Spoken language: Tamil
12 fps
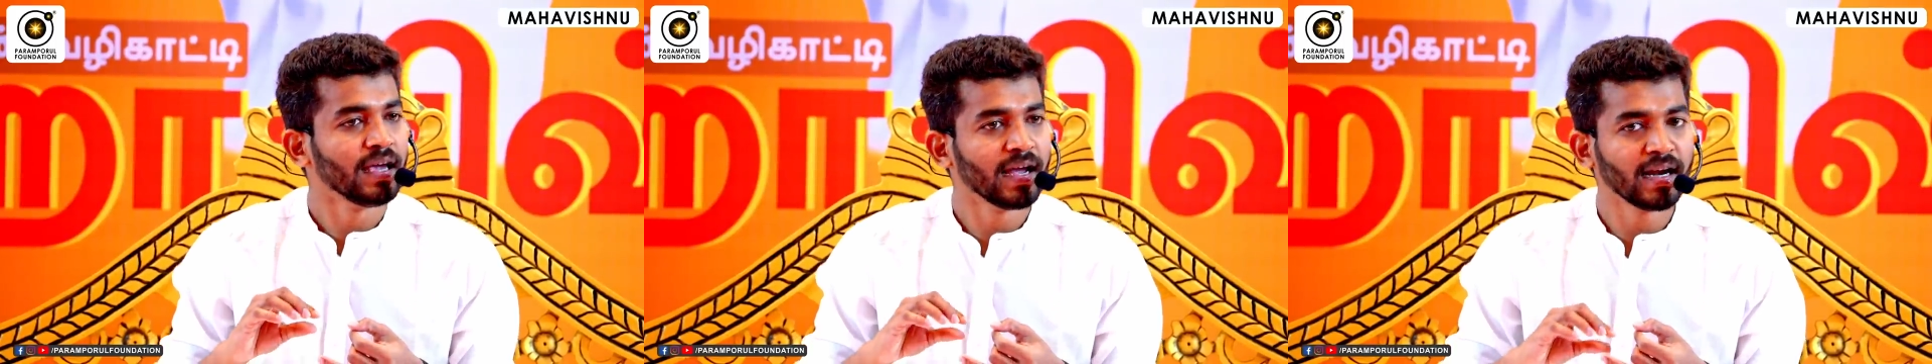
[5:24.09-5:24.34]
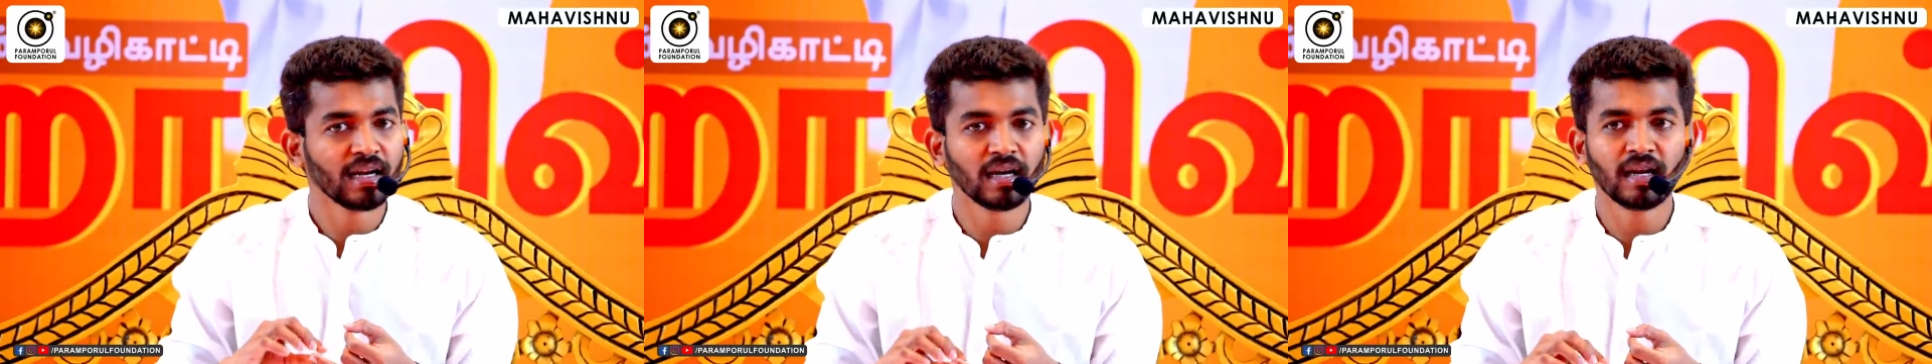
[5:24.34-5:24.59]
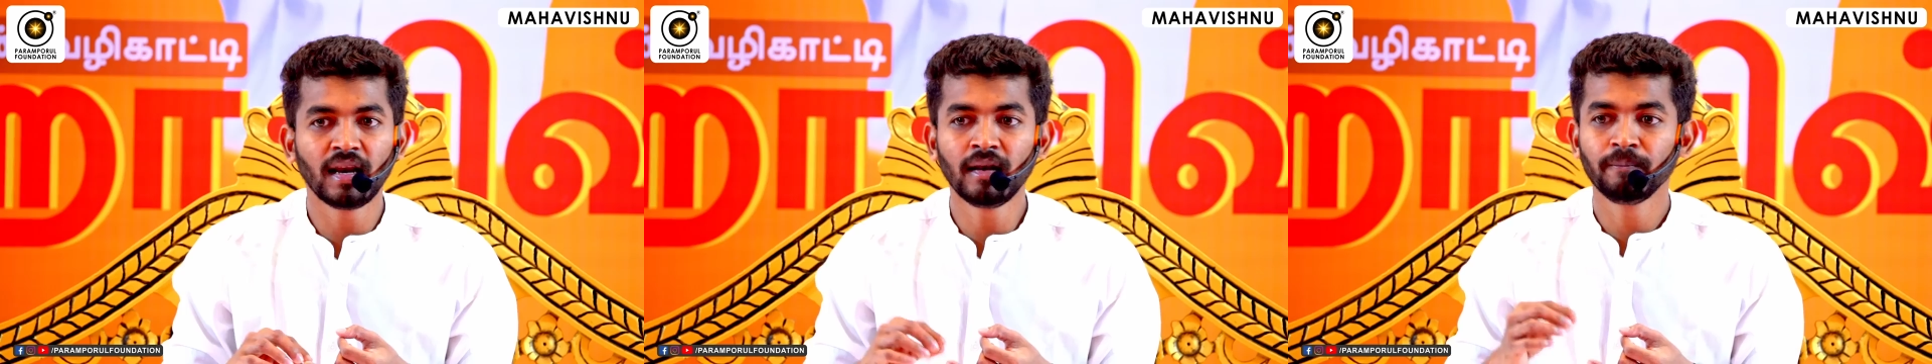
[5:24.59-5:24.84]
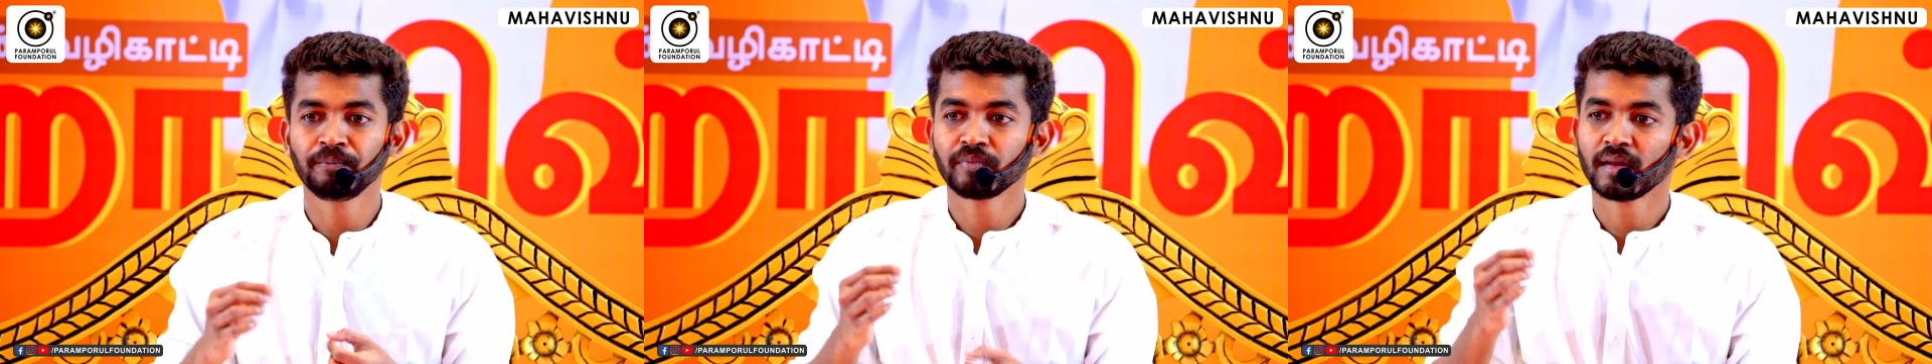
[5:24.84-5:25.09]
ஏனெனில்
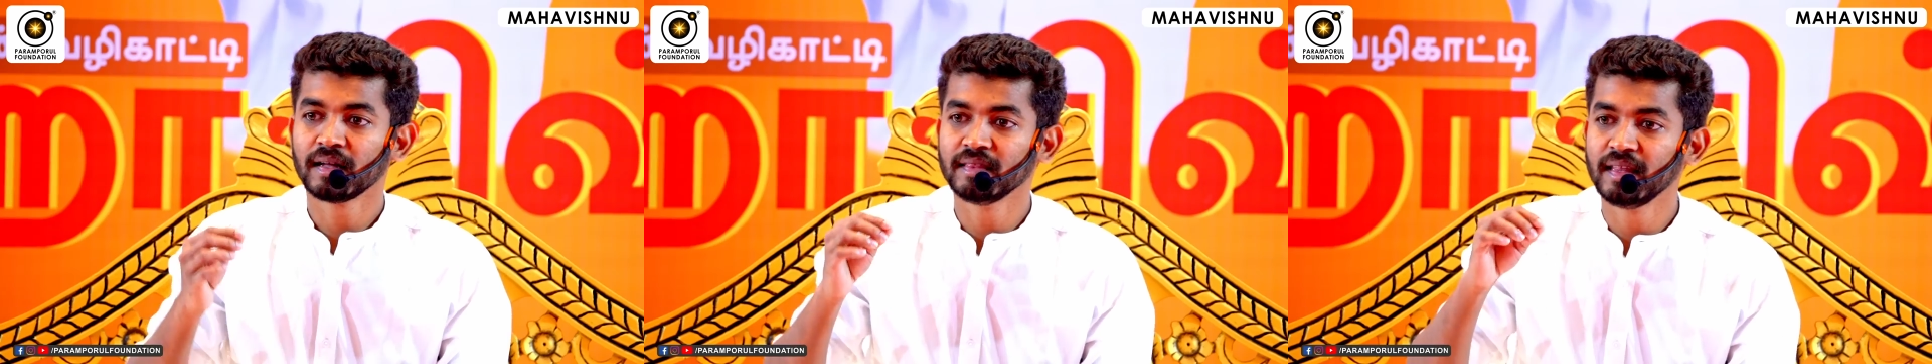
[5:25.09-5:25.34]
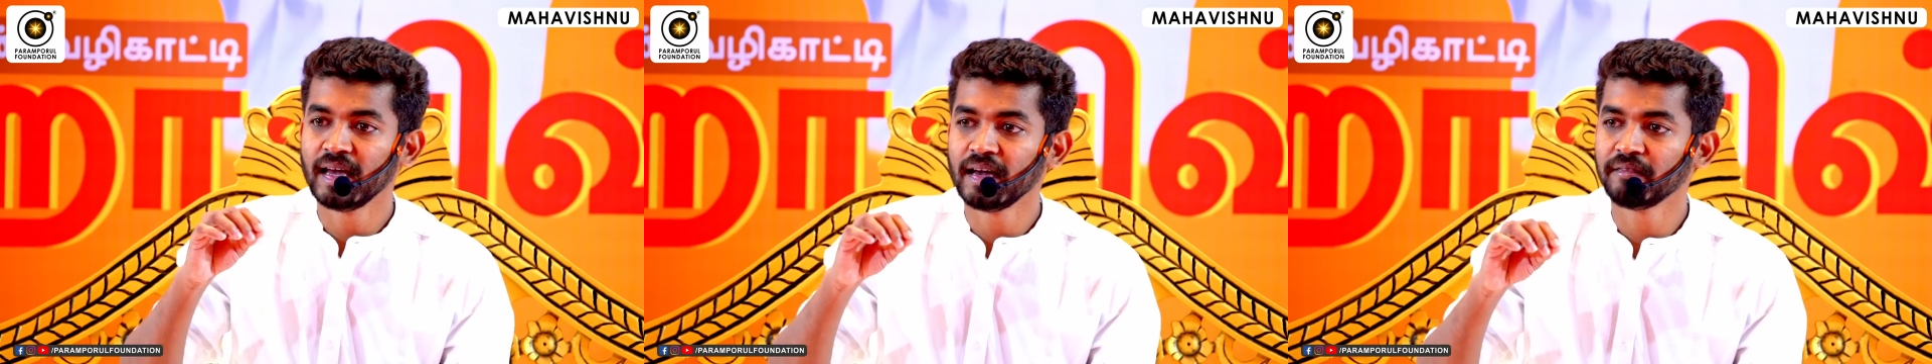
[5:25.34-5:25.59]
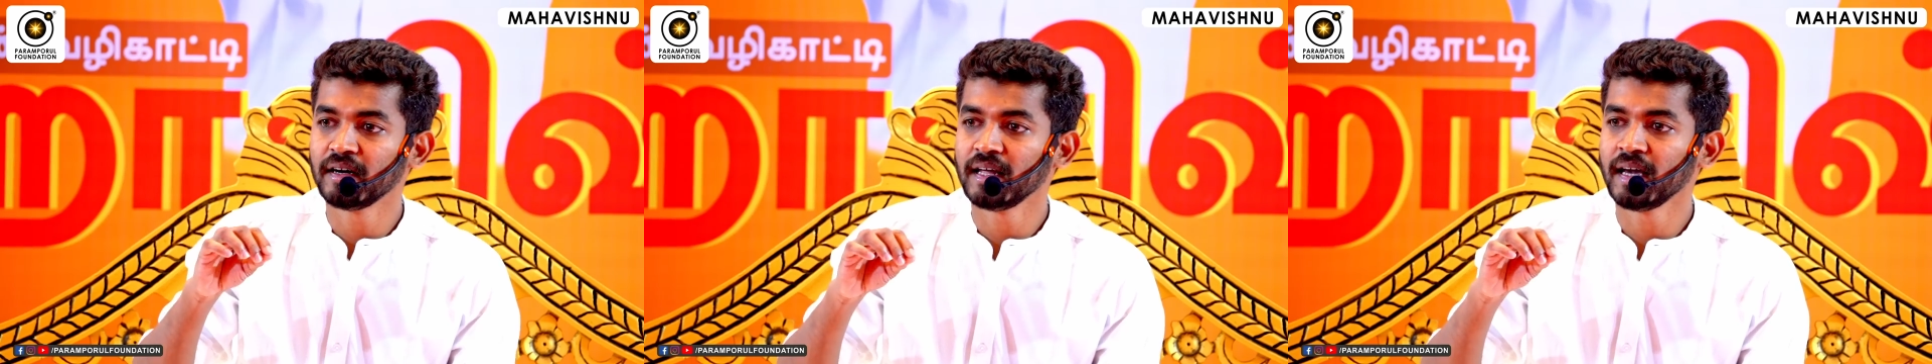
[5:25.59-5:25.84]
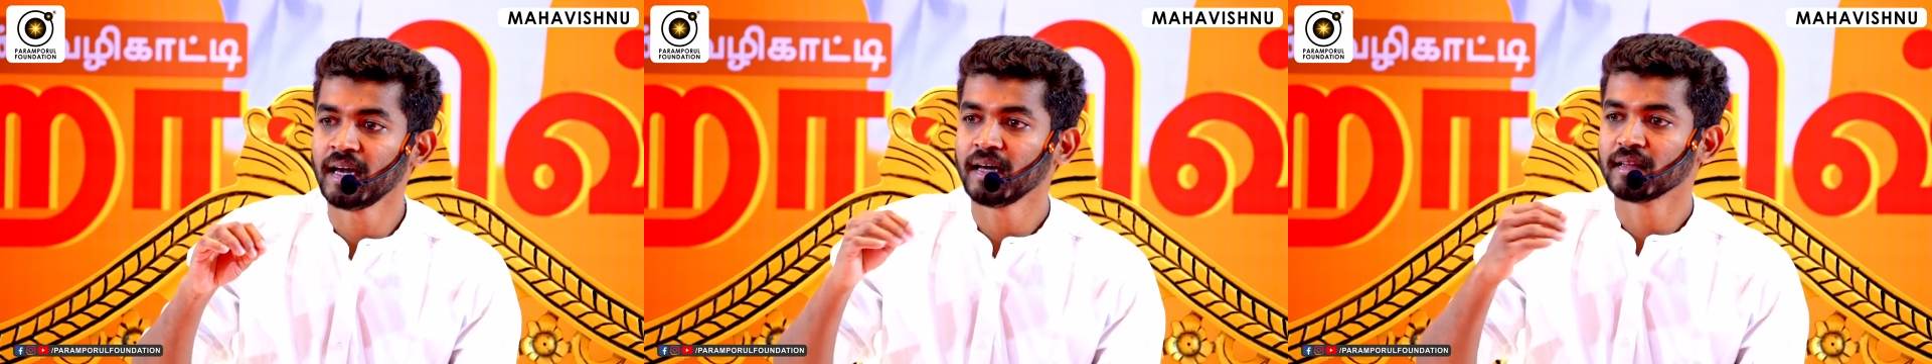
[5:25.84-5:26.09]

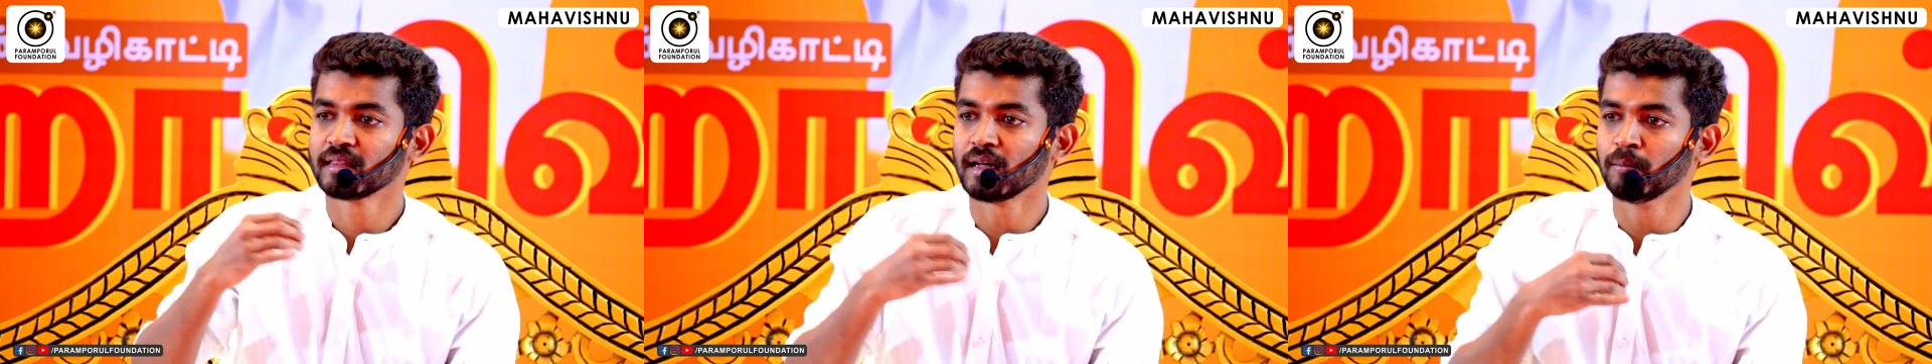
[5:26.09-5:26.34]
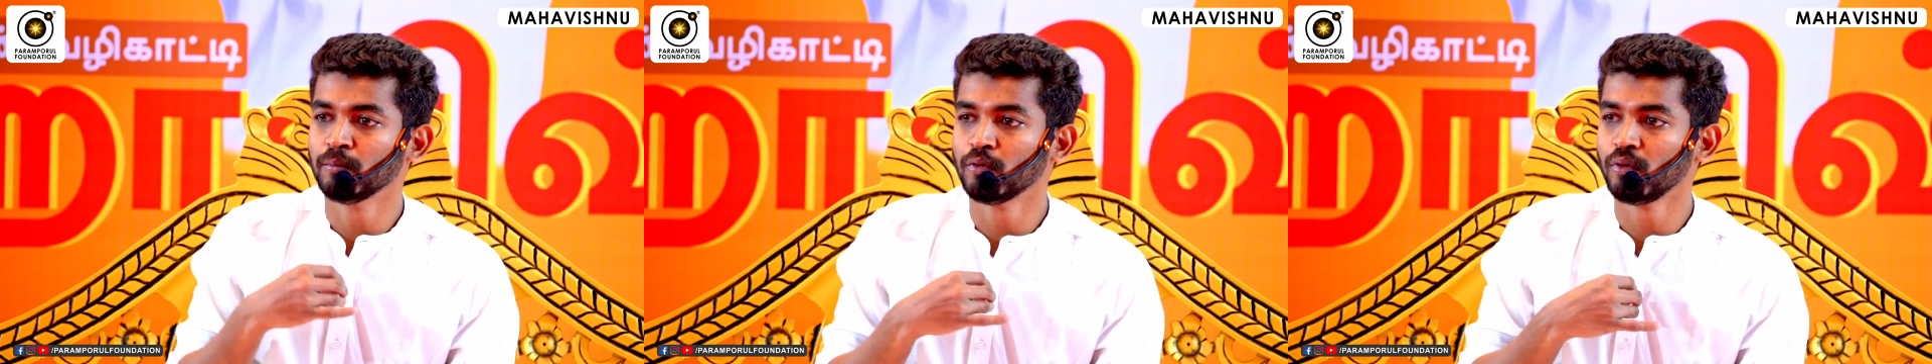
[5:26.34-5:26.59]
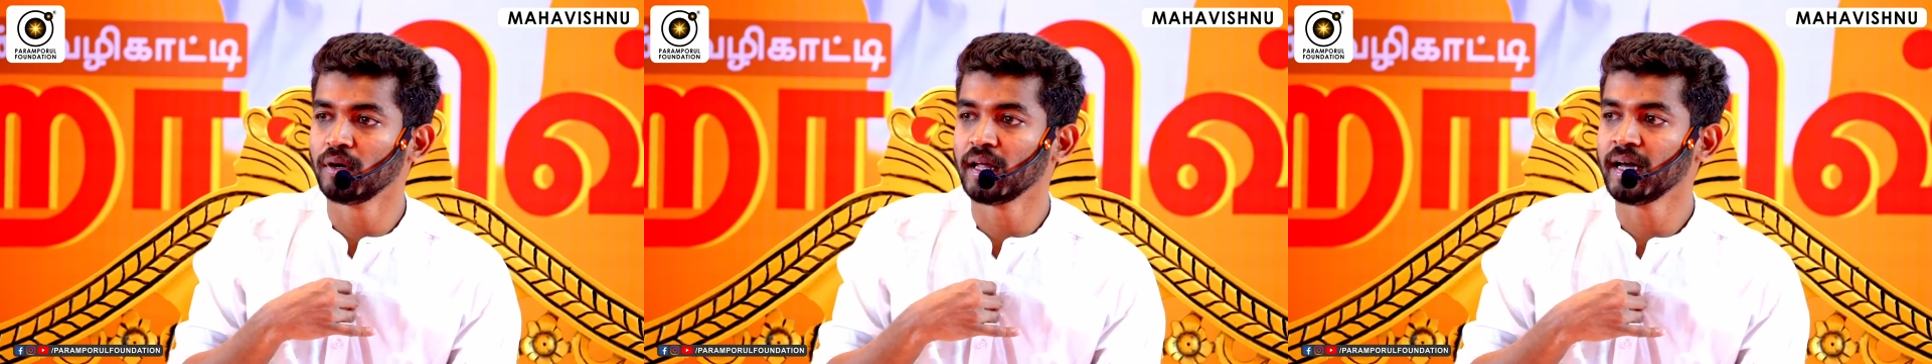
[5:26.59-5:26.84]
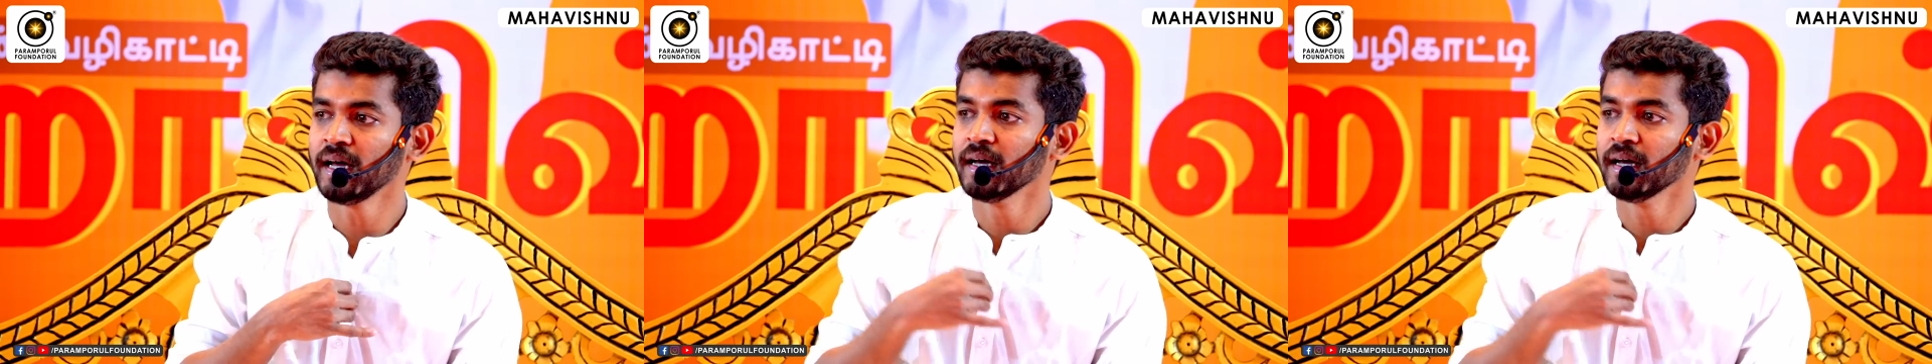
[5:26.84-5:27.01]
தேவனே தம்முள்ள